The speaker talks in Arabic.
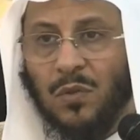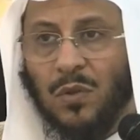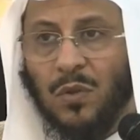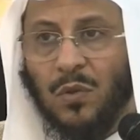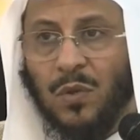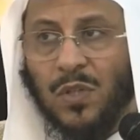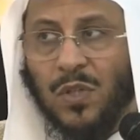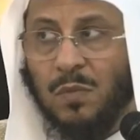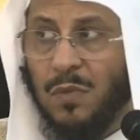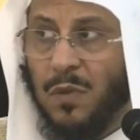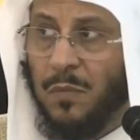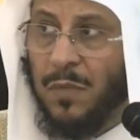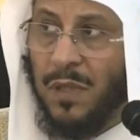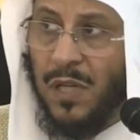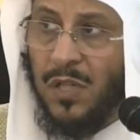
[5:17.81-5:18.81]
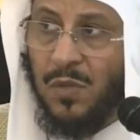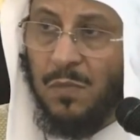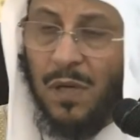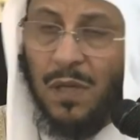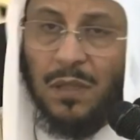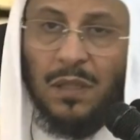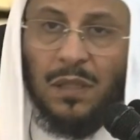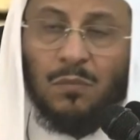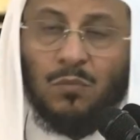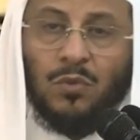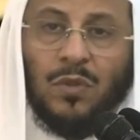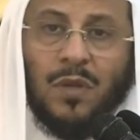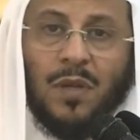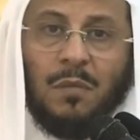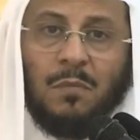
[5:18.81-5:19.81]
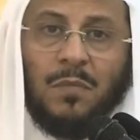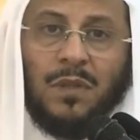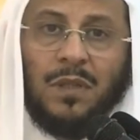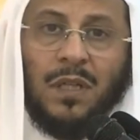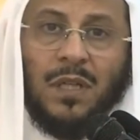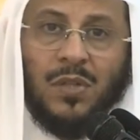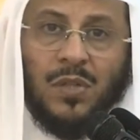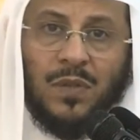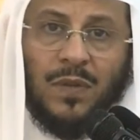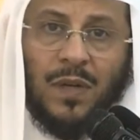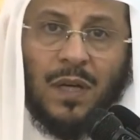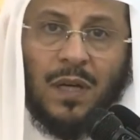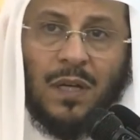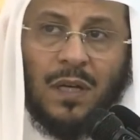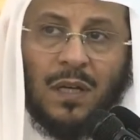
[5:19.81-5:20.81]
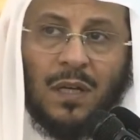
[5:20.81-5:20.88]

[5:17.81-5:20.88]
كل اسم من أسمائه متضمن لصفة